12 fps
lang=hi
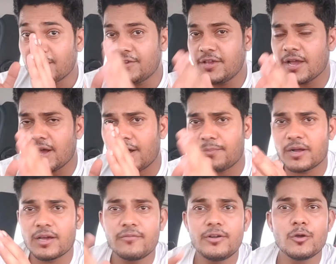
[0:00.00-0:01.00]
ये आप
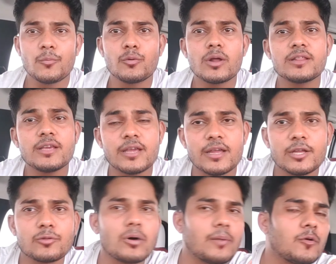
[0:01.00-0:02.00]
अगर वीडियो पूरा देखेंगे
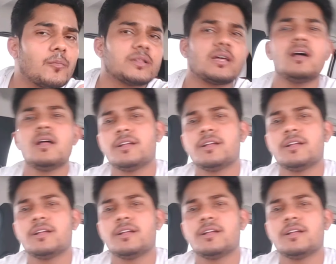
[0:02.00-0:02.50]
तो आपको पता